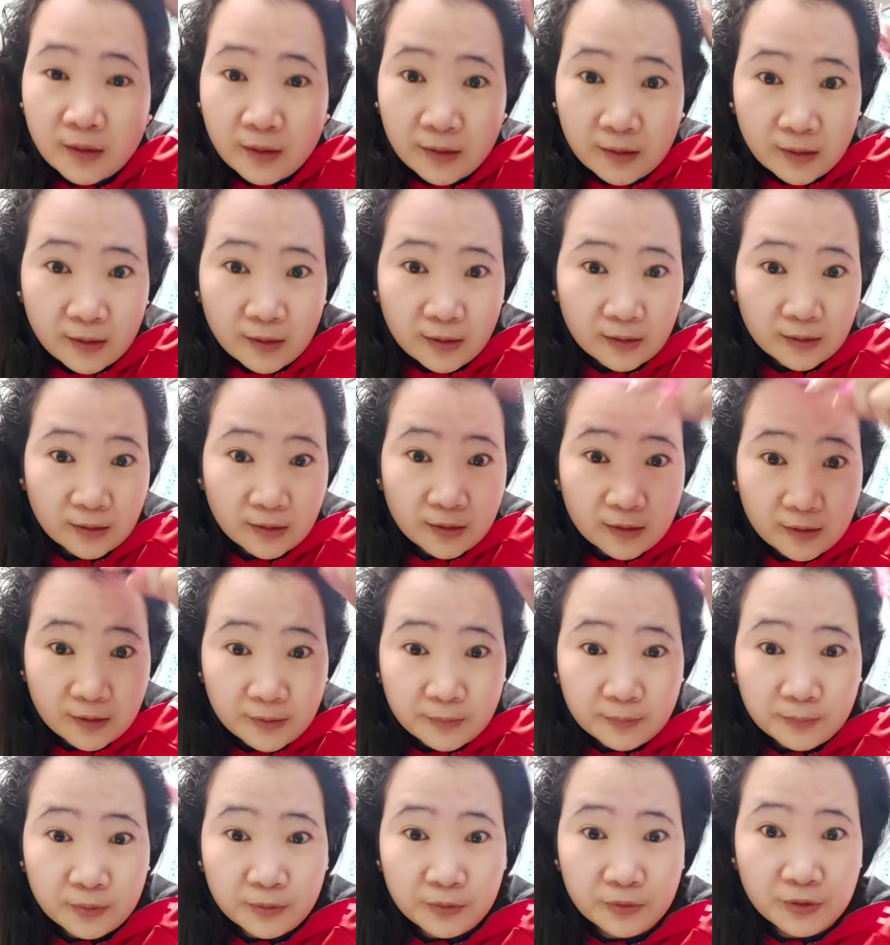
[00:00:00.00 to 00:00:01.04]
Ayan,
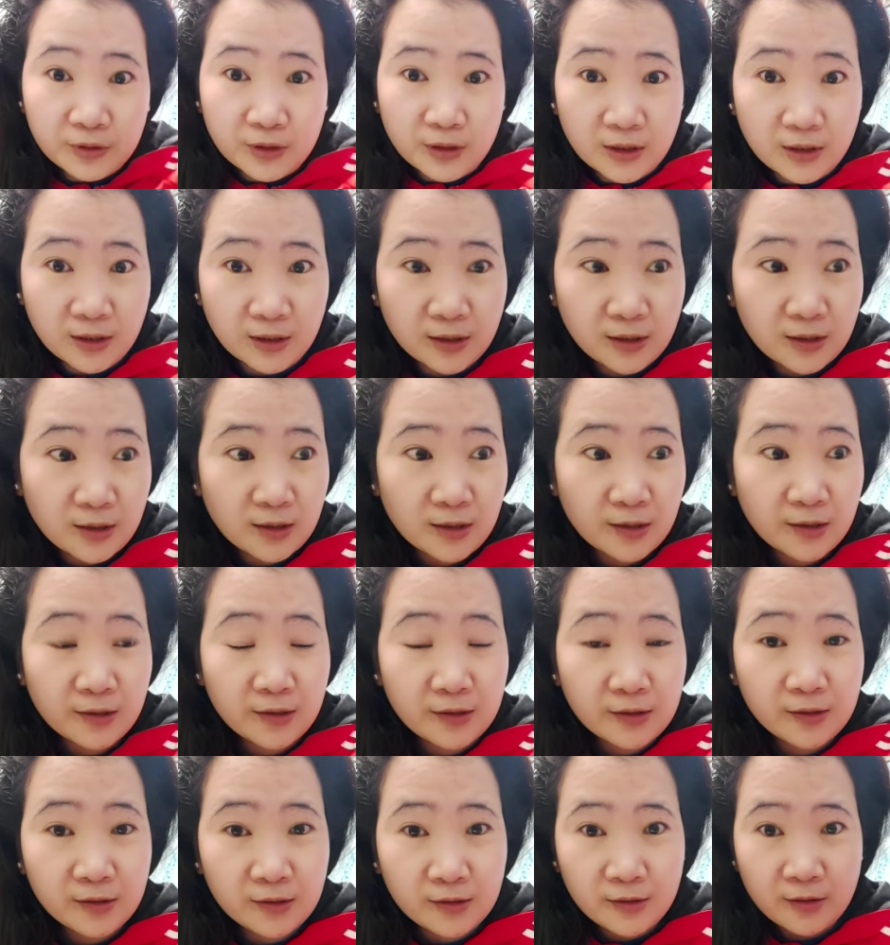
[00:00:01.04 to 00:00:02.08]
ganyan po siya ha.
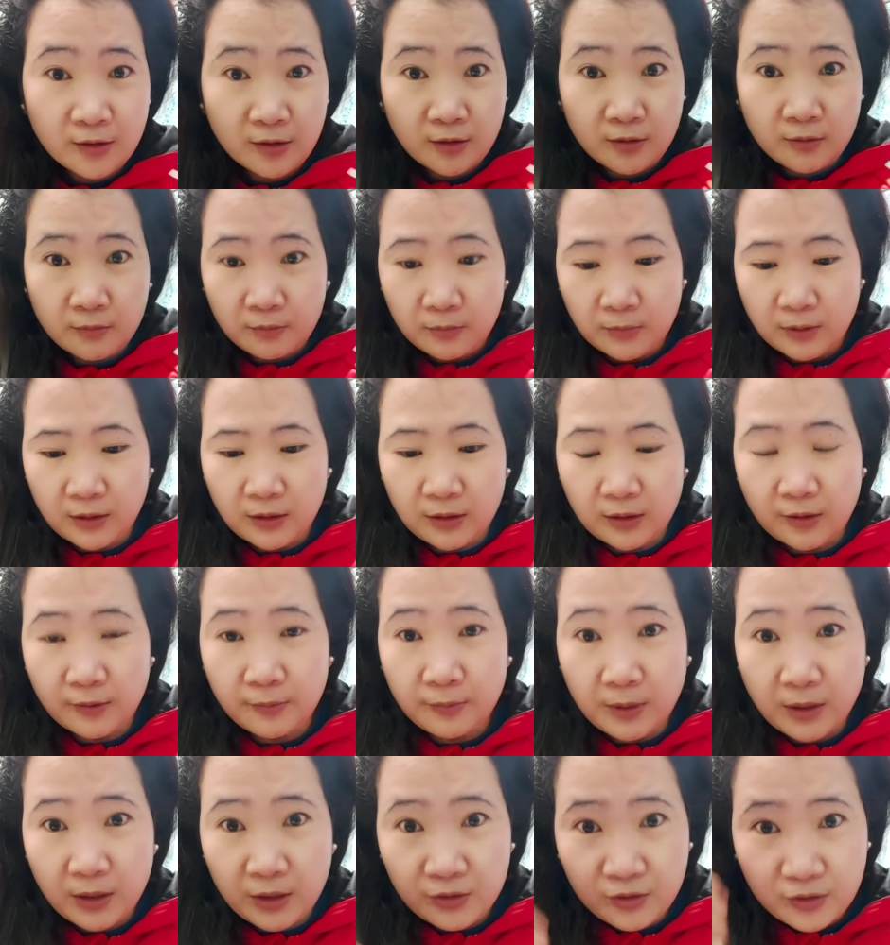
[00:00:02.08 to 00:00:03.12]
Mga
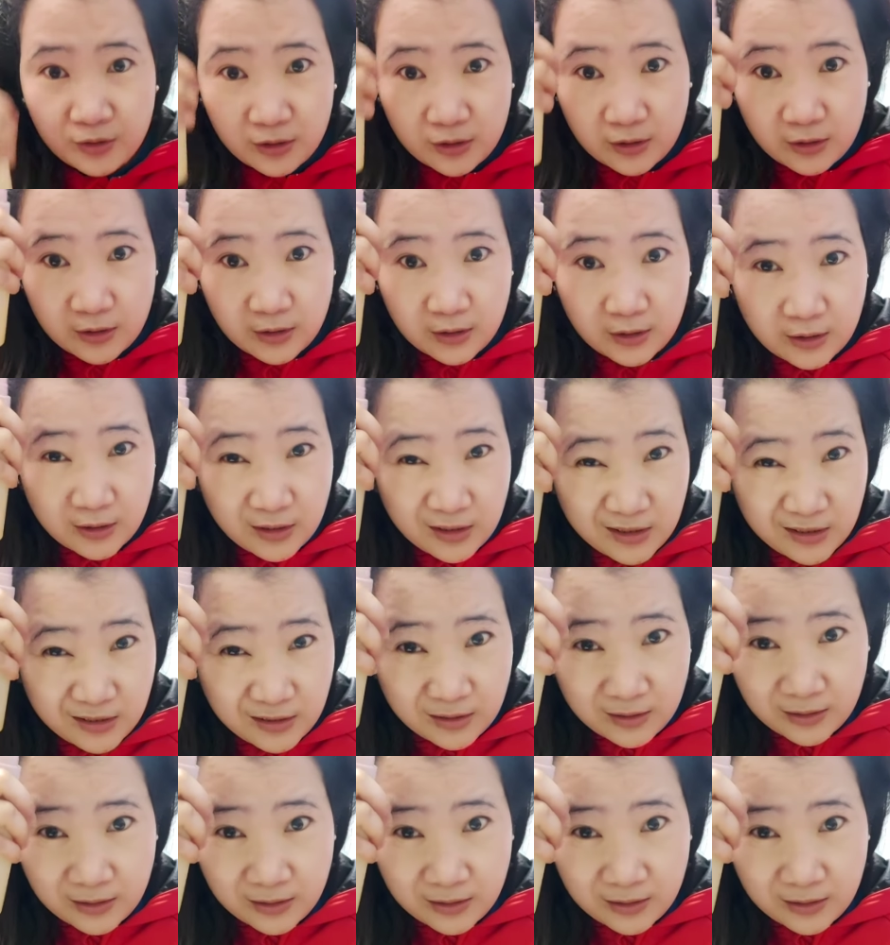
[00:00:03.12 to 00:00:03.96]
kabeshi.